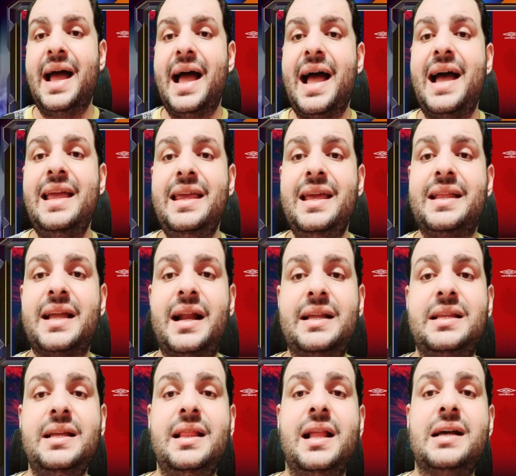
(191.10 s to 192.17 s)
اي
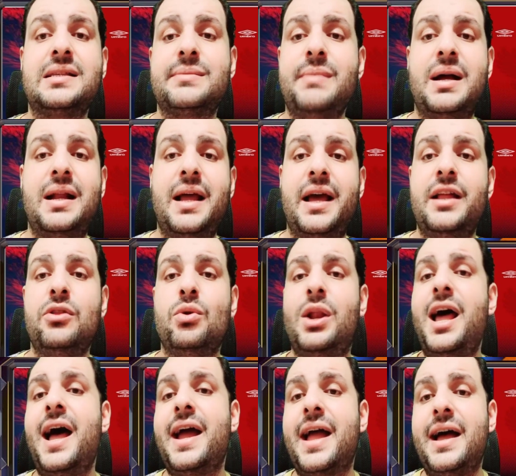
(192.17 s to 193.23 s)
30 لازمه لانه
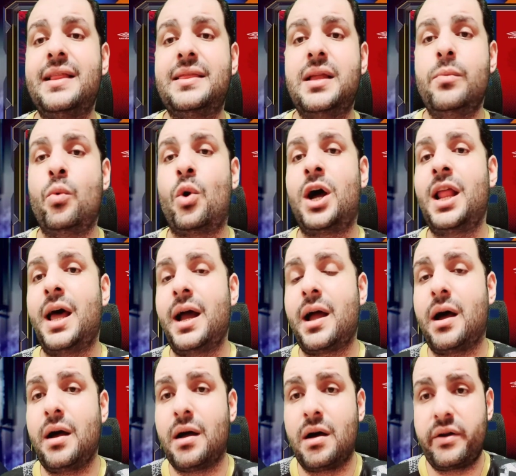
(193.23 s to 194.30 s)
لا هيقدم ولا
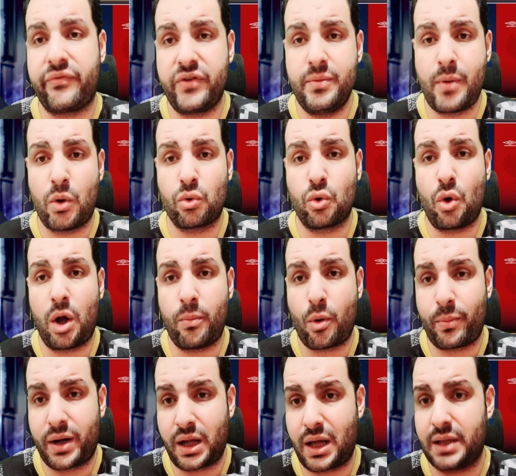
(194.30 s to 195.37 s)
هياخر في موضوع
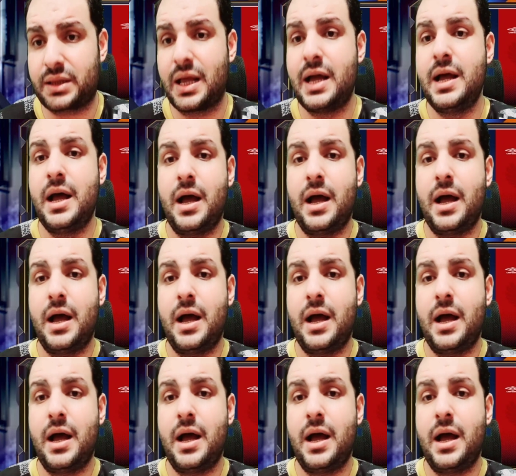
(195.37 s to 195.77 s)
مباراه